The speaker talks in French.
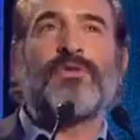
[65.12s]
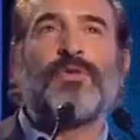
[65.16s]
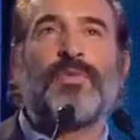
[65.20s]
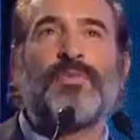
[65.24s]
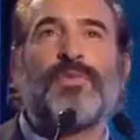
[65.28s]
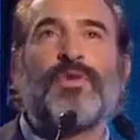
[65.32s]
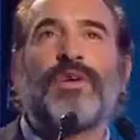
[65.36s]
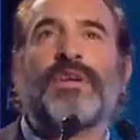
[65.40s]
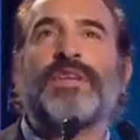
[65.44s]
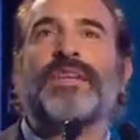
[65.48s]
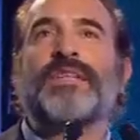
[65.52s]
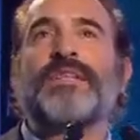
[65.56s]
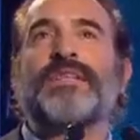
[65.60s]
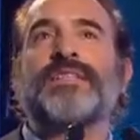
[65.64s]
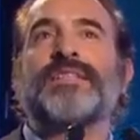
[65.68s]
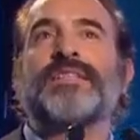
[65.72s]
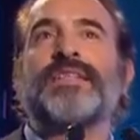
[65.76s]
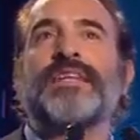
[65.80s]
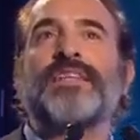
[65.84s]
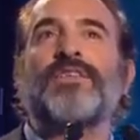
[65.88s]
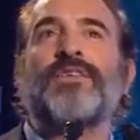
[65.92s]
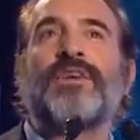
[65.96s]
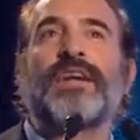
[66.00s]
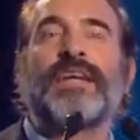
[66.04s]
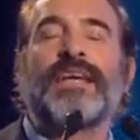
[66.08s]
Cooper qui
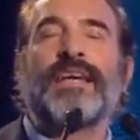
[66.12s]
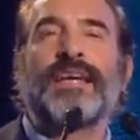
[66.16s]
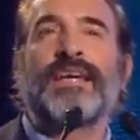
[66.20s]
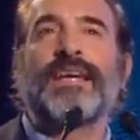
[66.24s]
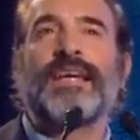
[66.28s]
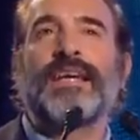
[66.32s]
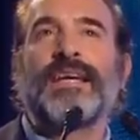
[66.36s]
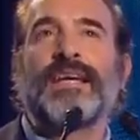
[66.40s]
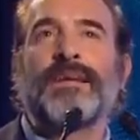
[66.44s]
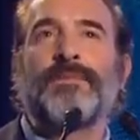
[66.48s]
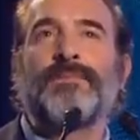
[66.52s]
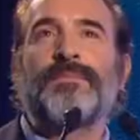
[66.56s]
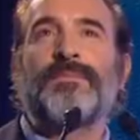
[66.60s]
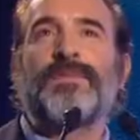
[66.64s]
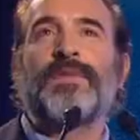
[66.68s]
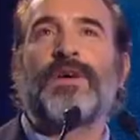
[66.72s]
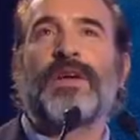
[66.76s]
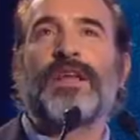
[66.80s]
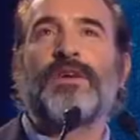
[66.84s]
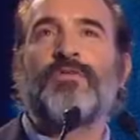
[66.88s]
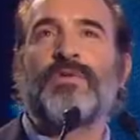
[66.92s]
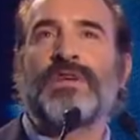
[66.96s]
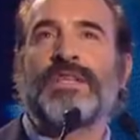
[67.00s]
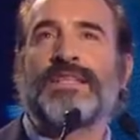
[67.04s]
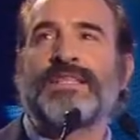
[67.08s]
disait dans les, dans
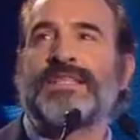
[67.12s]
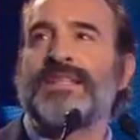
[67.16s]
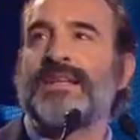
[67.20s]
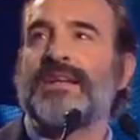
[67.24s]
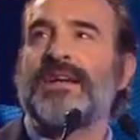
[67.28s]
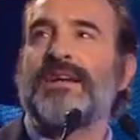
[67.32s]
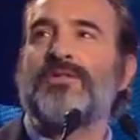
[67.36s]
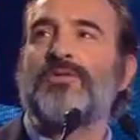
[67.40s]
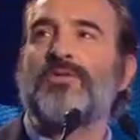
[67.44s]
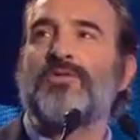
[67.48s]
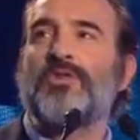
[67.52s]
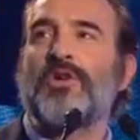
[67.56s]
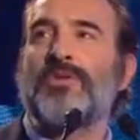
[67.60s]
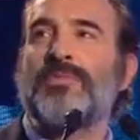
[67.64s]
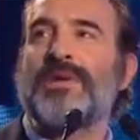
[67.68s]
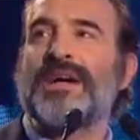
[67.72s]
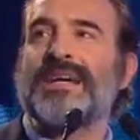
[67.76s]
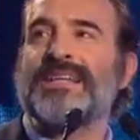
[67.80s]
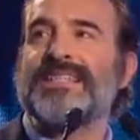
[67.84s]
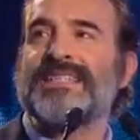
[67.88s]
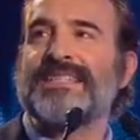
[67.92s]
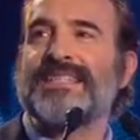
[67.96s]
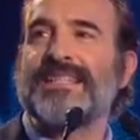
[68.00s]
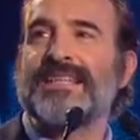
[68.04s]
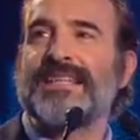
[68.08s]
les westerns, on
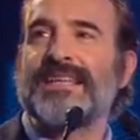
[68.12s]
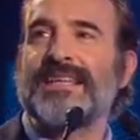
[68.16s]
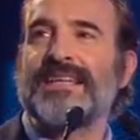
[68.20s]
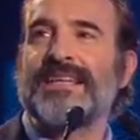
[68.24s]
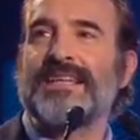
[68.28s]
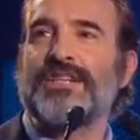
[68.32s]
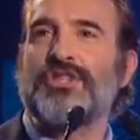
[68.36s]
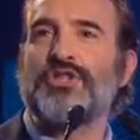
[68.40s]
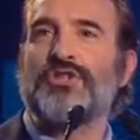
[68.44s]
embrasse les